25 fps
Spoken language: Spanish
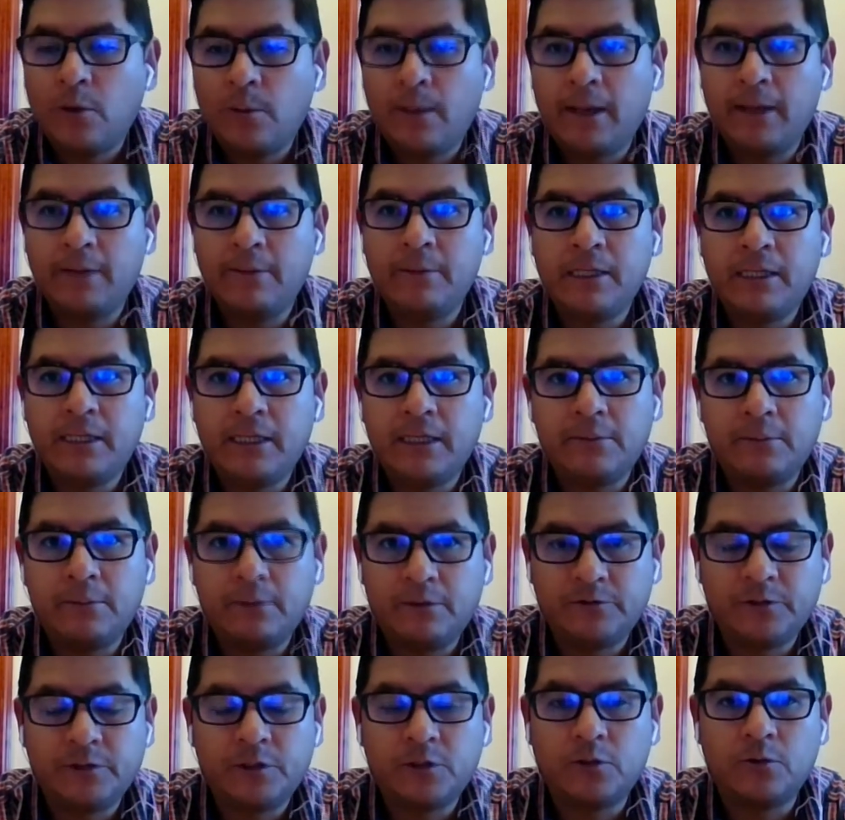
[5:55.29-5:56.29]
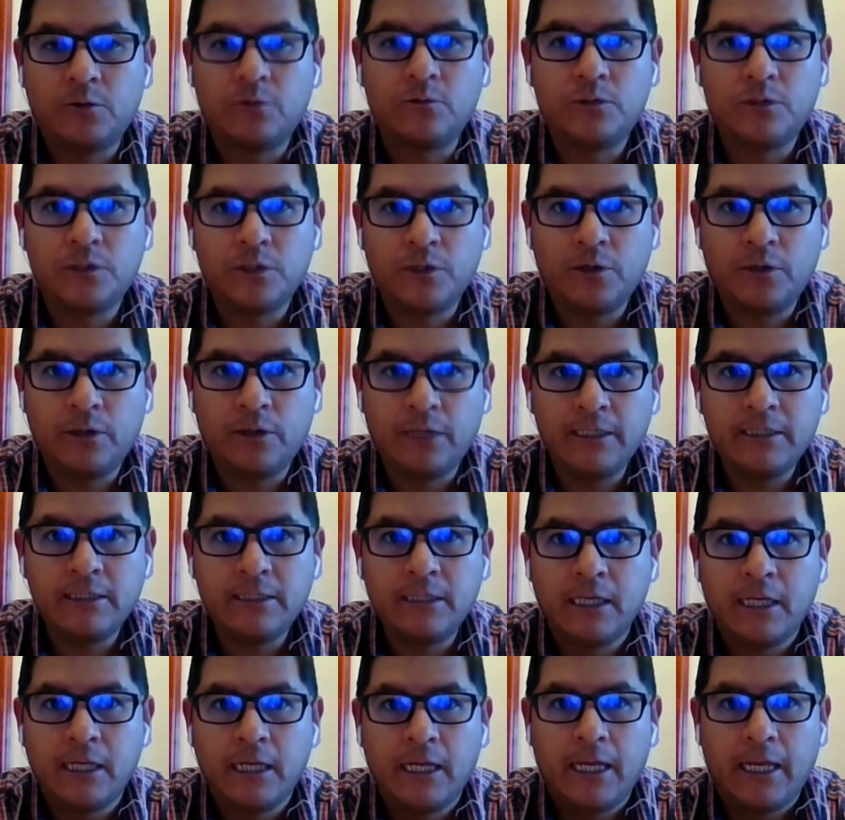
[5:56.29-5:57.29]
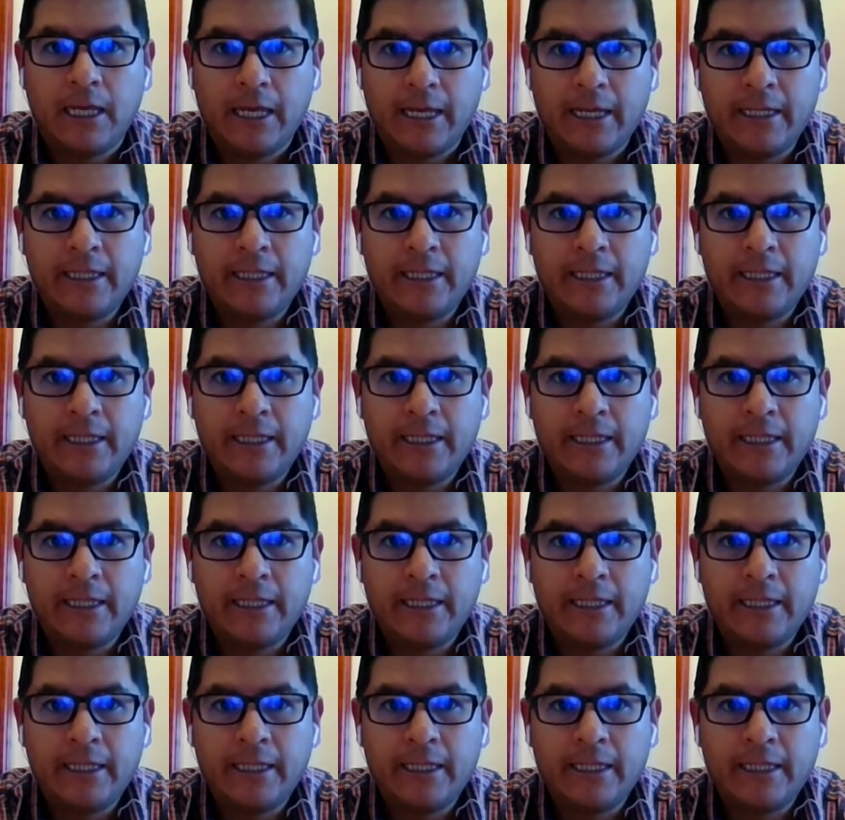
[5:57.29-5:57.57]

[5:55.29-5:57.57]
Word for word: va a emitir más resoluciones en